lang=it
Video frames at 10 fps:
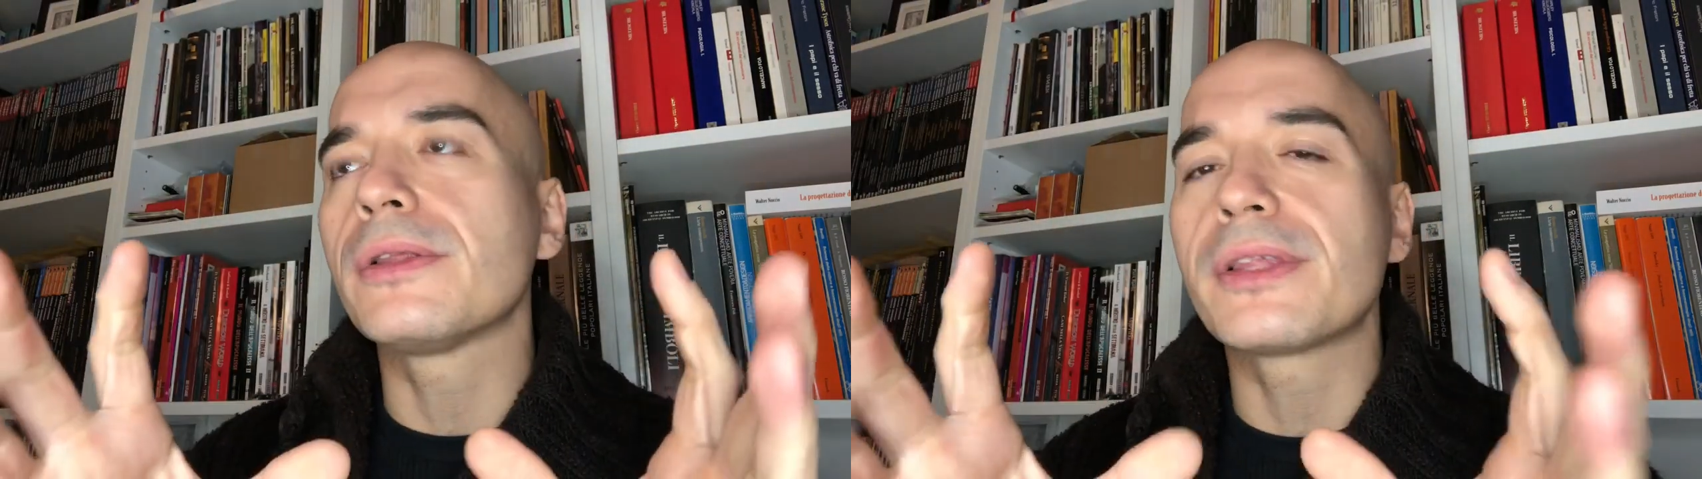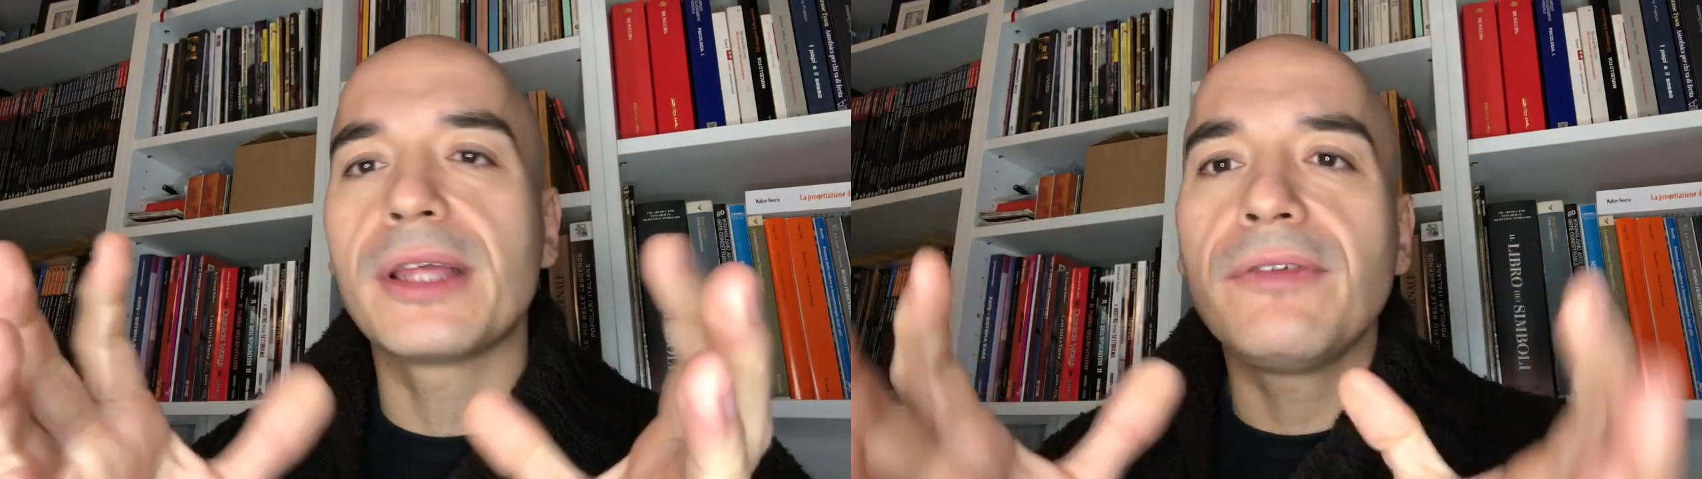
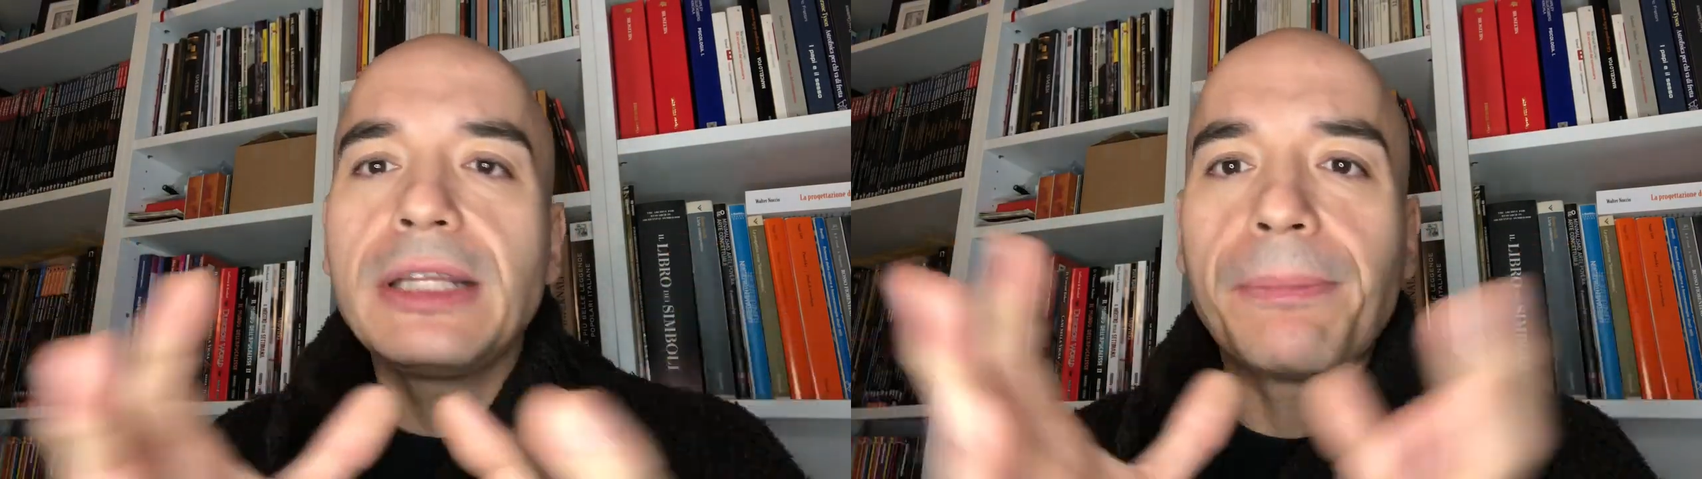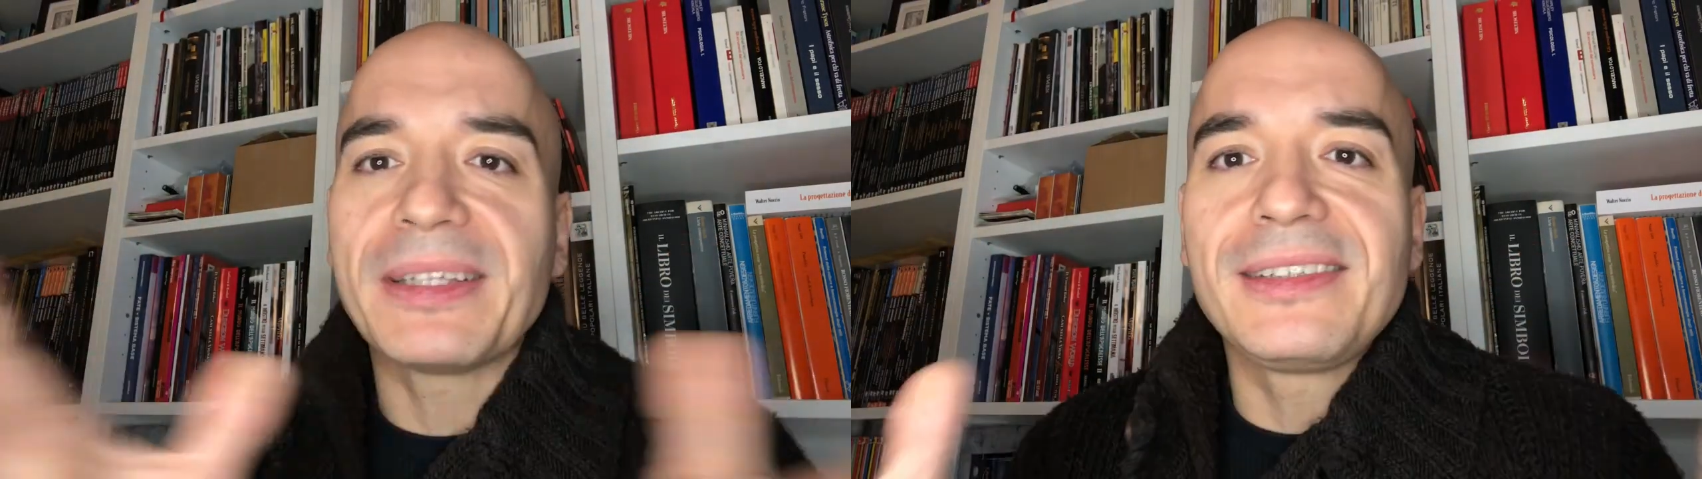se
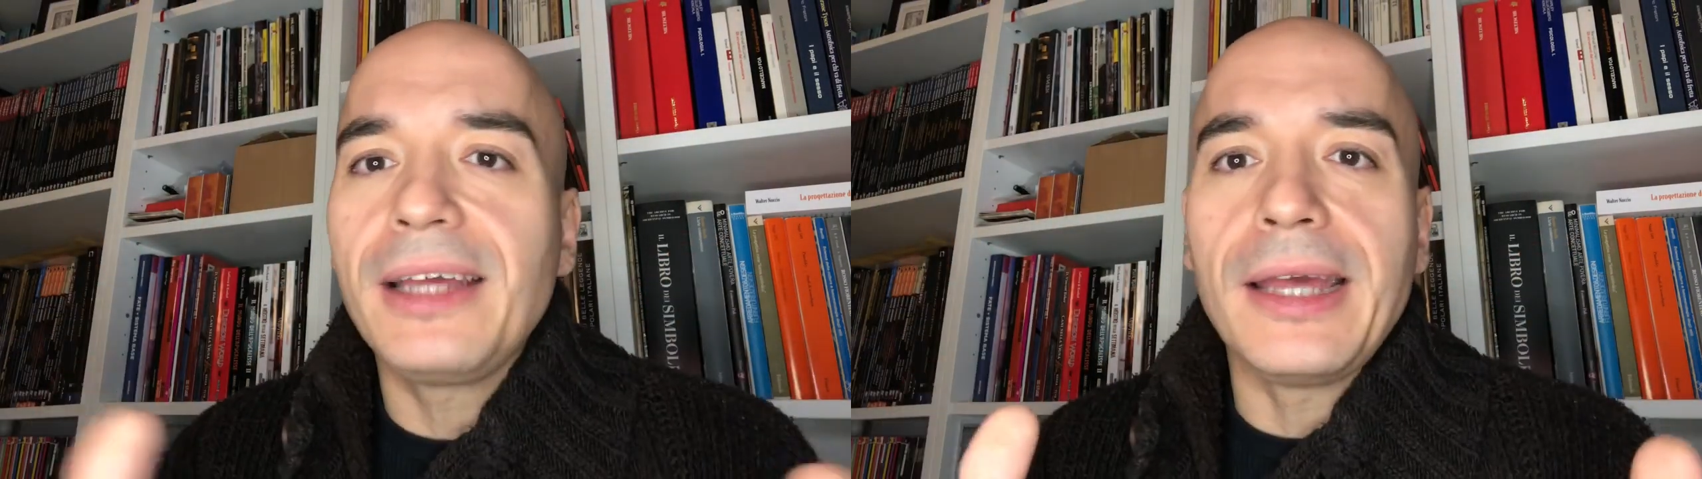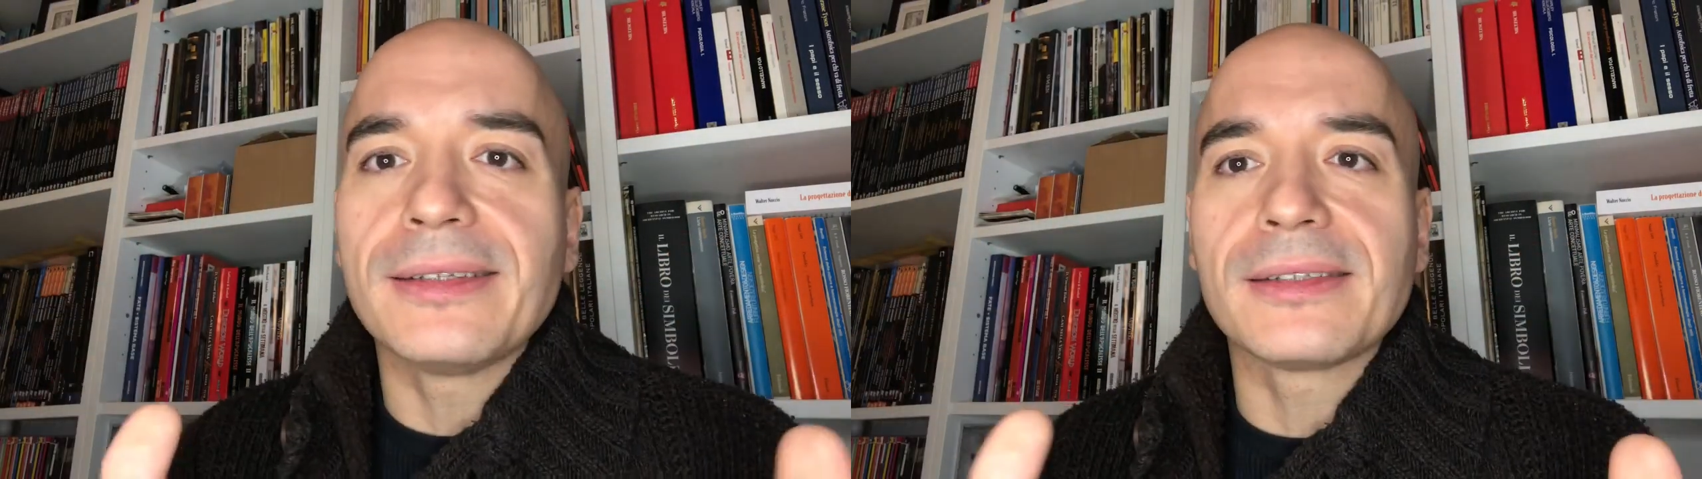avete
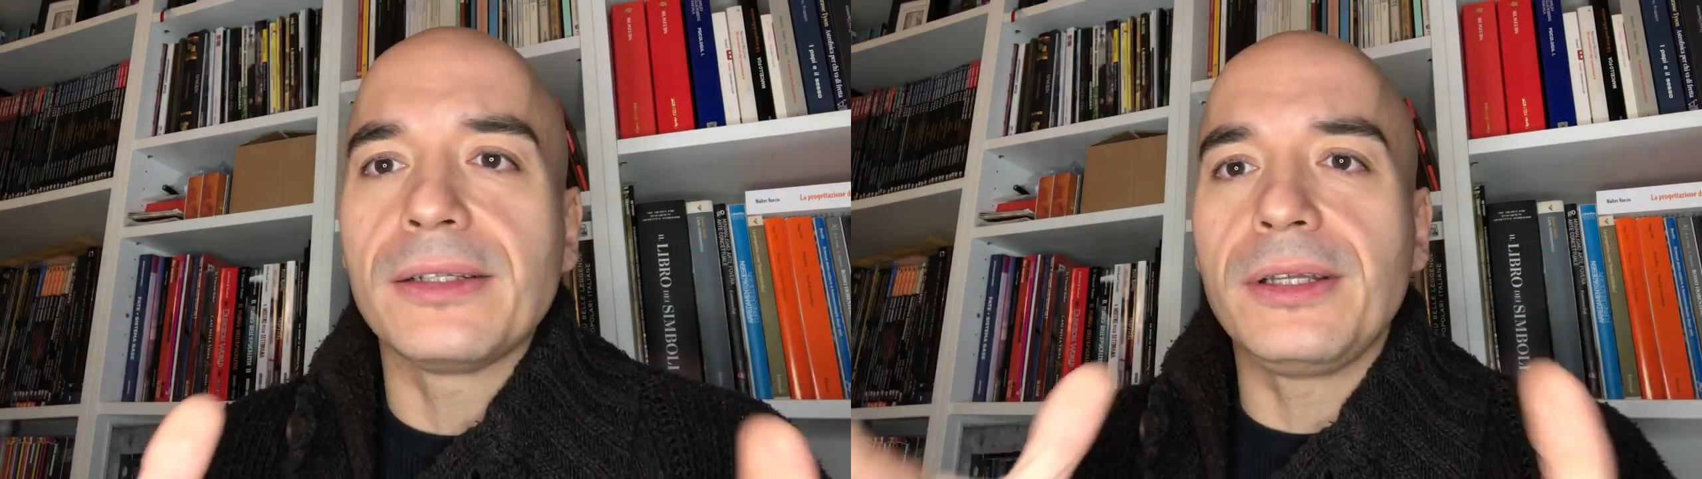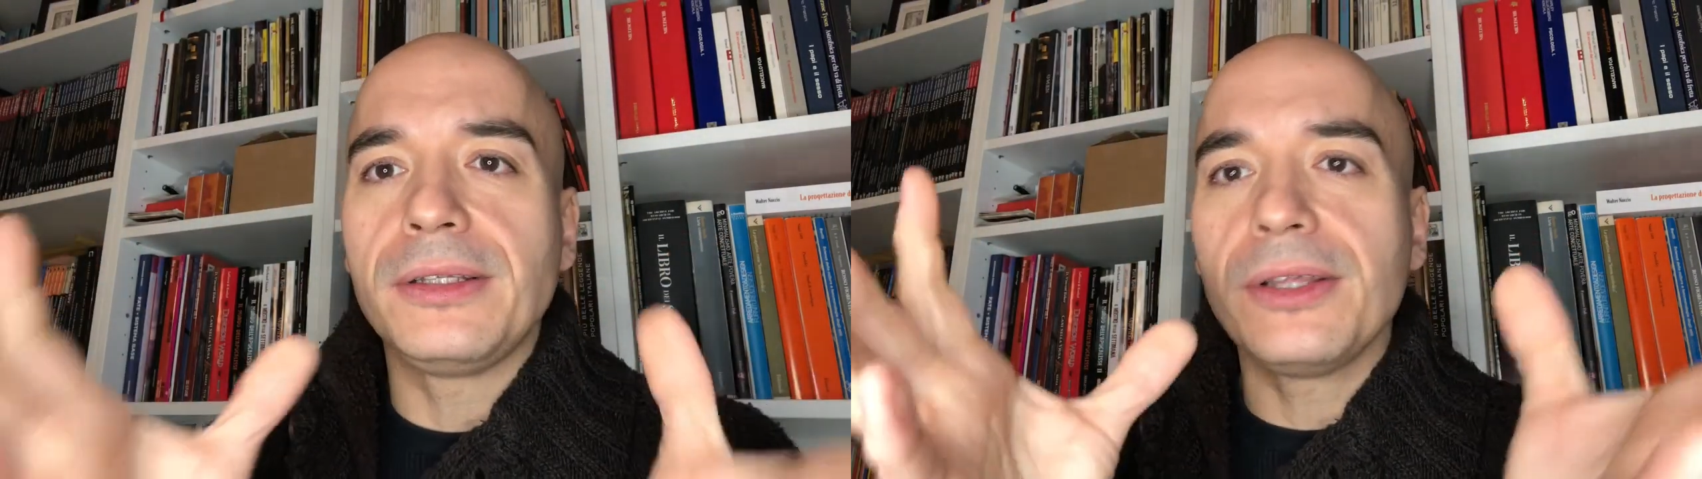pazienza di,